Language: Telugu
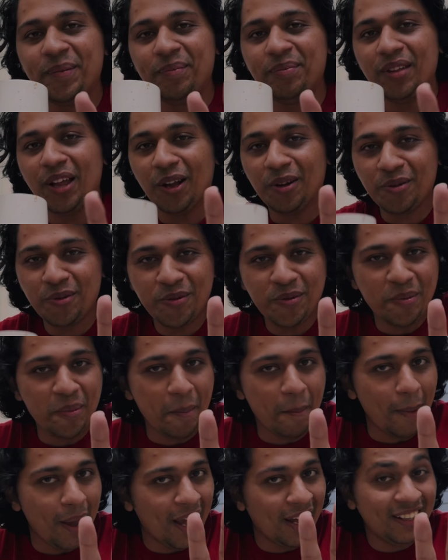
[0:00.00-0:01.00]
నాకు
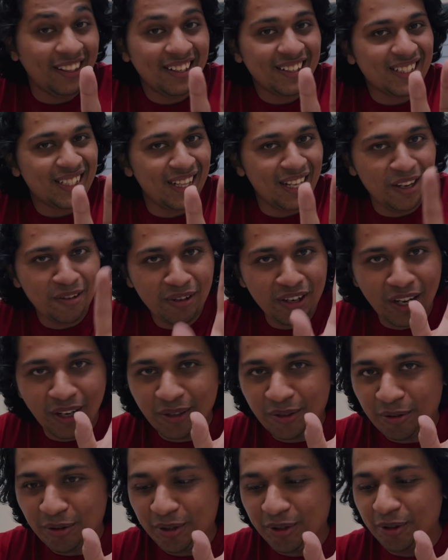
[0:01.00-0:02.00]
లేవు లేవని
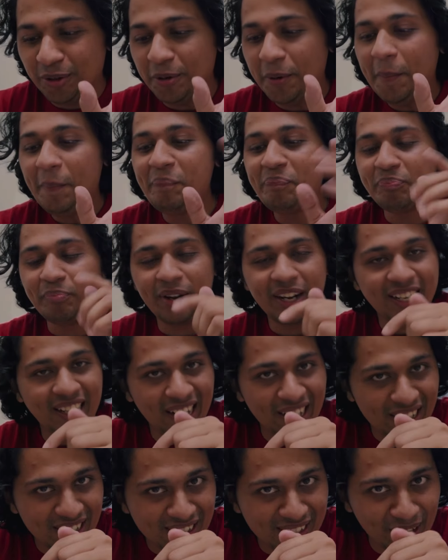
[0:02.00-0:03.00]
అనుకోవద్దు బట్
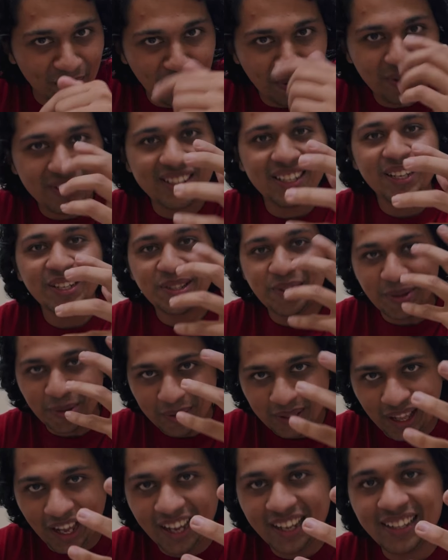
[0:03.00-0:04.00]
అలా సౌండ్ చేస్తూ
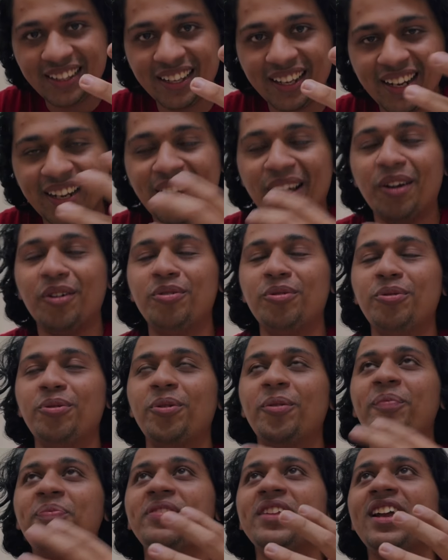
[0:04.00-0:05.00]
తాగితే నాకు
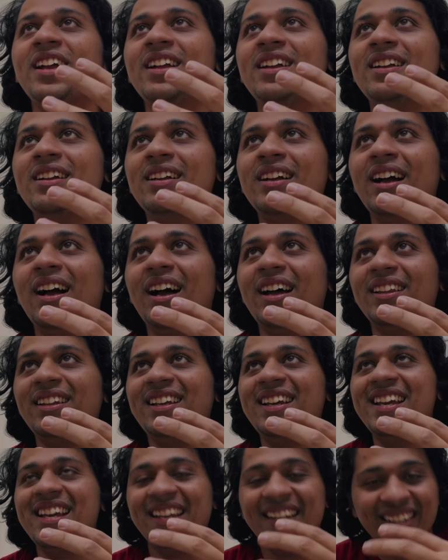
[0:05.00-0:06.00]
అది
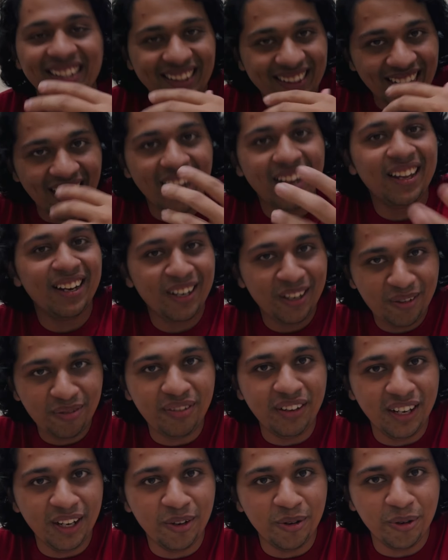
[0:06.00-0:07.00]
తాగినట్టు
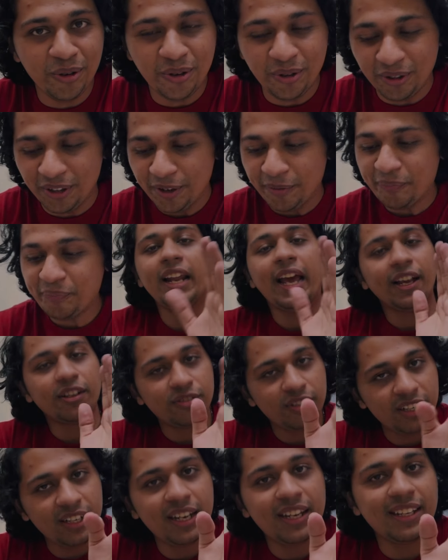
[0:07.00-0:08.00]
ఫీలింగ్ ఉంటుంది
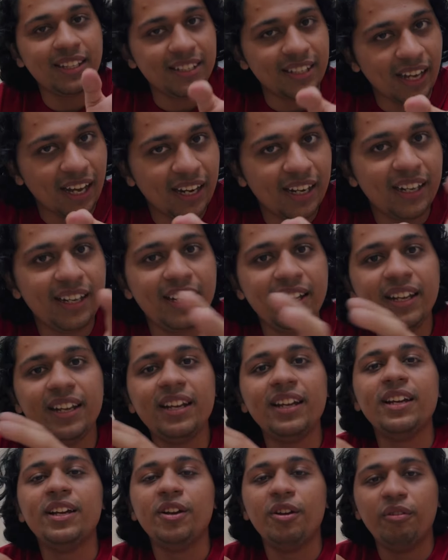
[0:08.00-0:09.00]
యాక్చువల్లీ నేను ఈ ఛానల్ని
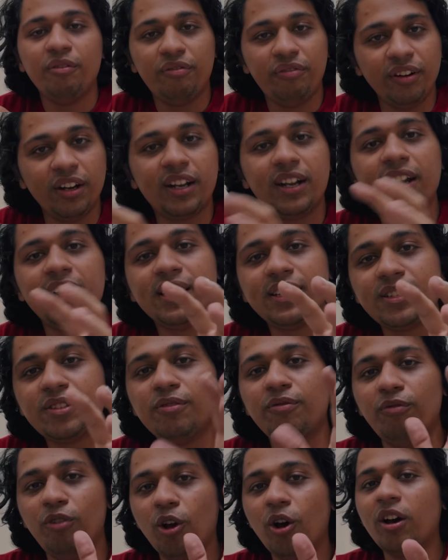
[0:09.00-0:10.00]
ఫిట్నెస్
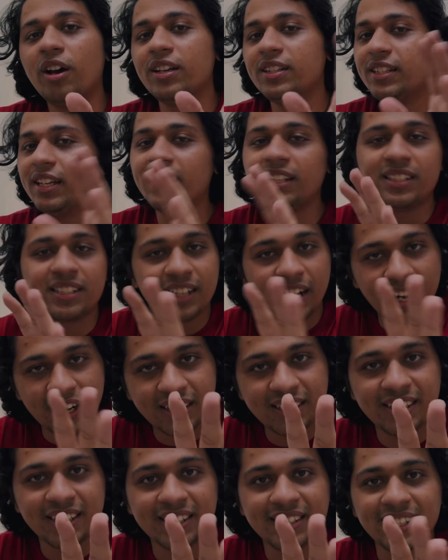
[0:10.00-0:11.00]
వ్లాగ్స్ అని
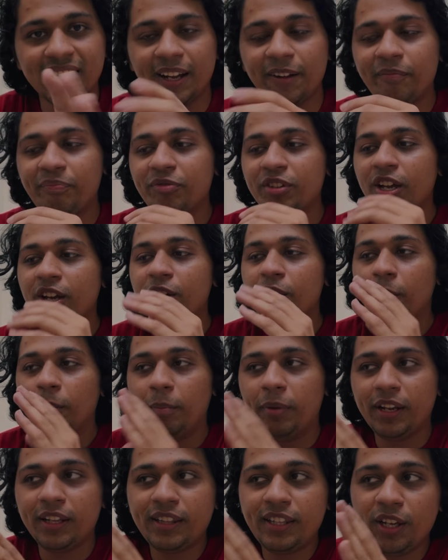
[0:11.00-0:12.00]
స్టార్ట్ చేశాను
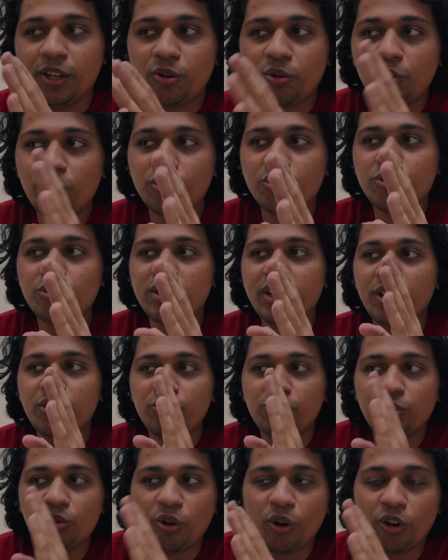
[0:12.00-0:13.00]
ప్రతిరోజు నేను
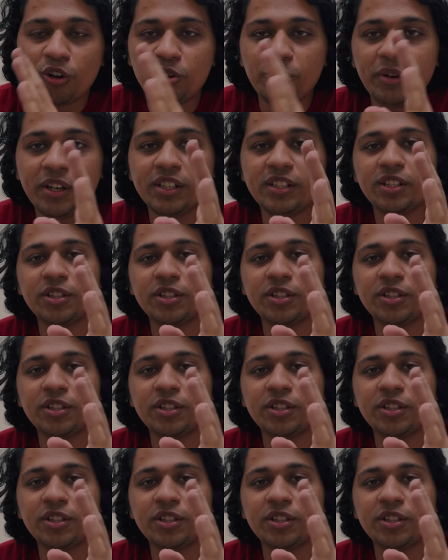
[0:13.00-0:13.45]
డాక్యుమెంట్